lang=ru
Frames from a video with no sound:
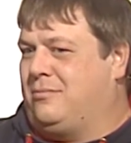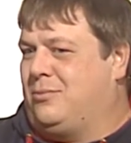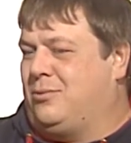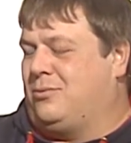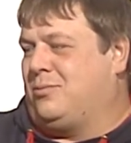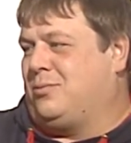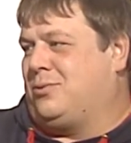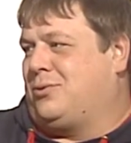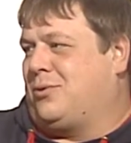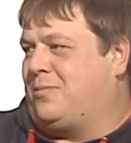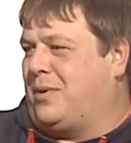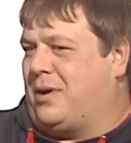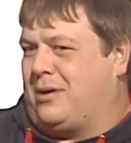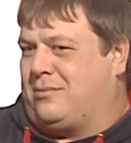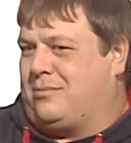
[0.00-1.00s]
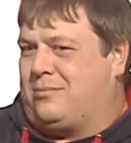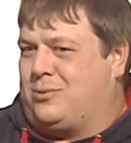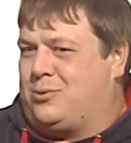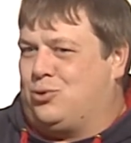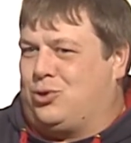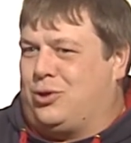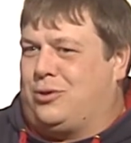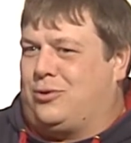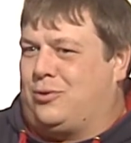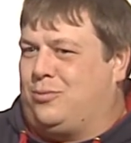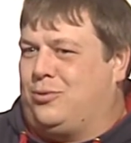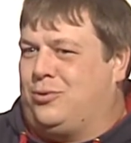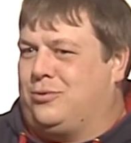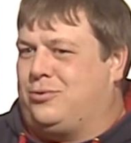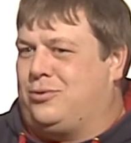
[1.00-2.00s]
Ну, чтобы а служить кто
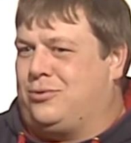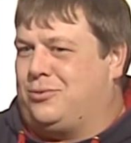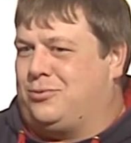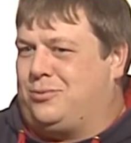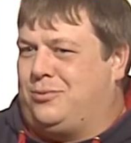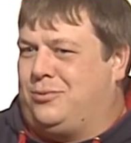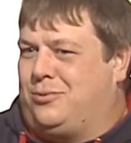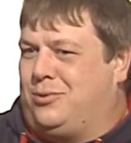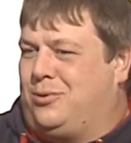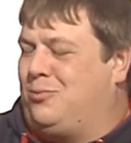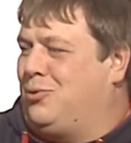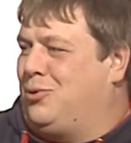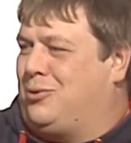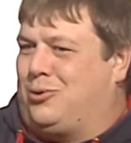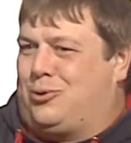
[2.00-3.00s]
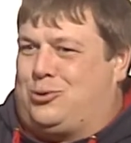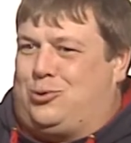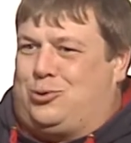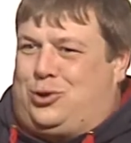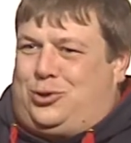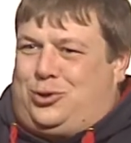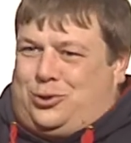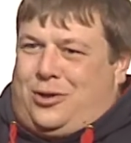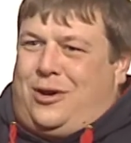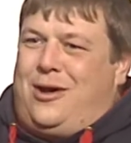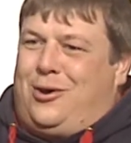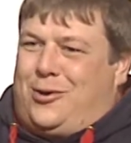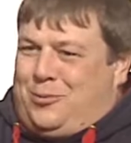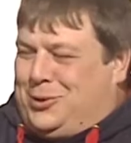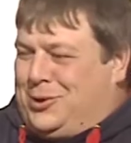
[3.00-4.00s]
будет, что ж, не будет кто ну, служить, что ж,
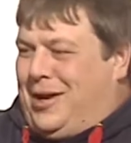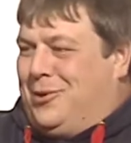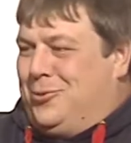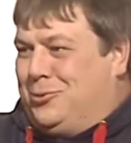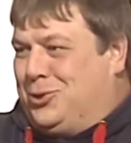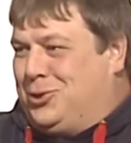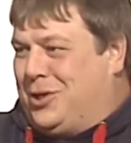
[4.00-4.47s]
кто страну защищать,